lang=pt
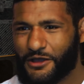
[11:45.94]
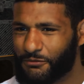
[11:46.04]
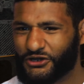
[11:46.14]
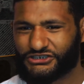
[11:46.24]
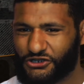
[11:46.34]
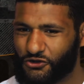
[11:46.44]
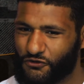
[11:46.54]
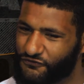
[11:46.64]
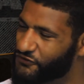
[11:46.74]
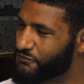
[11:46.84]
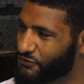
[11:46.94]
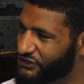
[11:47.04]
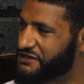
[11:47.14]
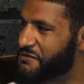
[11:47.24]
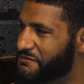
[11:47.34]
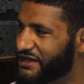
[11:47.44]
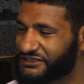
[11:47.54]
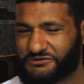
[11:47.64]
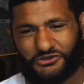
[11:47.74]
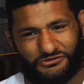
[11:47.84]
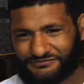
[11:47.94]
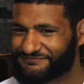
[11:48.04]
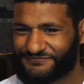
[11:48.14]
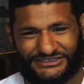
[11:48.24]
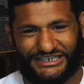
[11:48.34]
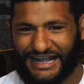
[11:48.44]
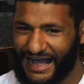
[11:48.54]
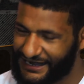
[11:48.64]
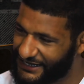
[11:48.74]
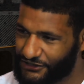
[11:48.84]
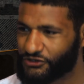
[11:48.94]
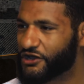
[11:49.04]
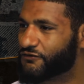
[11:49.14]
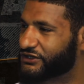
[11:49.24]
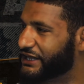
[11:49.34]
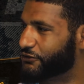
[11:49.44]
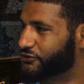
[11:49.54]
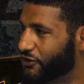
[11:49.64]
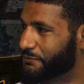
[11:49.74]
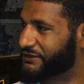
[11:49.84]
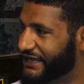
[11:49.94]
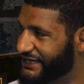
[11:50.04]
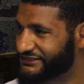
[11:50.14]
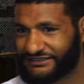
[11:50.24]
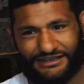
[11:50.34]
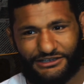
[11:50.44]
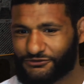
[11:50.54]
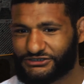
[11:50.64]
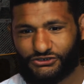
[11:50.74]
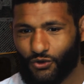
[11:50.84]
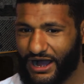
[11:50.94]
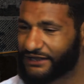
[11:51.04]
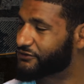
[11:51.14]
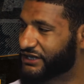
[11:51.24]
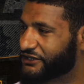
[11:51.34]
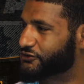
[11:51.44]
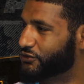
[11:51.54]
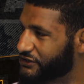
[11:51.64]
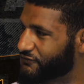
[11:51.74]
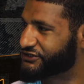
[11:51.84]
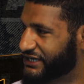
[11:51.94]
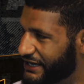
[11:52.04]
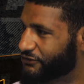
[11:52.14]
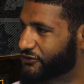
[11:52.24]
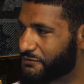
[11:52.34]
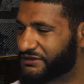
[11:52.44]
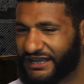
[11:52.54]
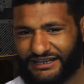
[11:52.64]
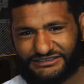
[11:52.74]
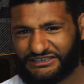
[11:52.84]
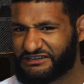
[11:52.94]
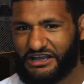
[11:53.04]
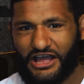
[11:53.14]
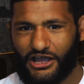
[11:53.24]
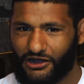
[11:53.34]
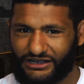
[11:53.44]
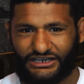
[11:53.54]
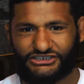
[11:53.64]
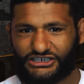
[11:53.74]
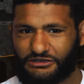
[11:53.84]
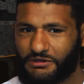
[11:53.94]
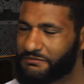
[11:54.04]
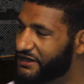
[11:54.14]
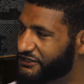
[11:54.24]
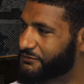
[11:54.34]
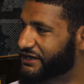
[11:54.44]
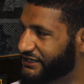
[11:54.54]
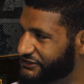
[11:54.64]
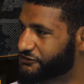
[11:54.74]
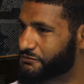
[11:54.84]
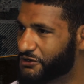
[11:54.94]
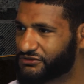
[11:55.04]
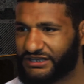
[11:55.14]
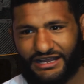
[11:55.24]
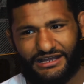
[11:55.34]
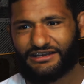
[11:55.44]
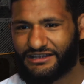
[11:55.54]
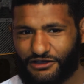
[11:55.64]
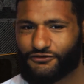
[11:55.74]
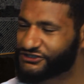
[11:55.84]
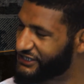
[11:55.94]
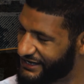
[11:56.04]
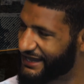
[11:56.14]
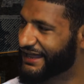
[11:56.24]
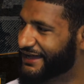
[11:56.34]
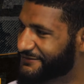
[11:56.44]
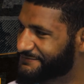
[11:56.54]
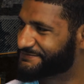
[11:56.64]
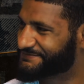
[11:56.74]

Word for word: por isso que eu confio muito em mim mesmo e eu te garanto que eu vou estar no top 10 daqui umas 4, 3 lutas, eu vou chegar no top 10. E eu acredito em mim mesmo, acredito no meu treino e eu vou chegar lá.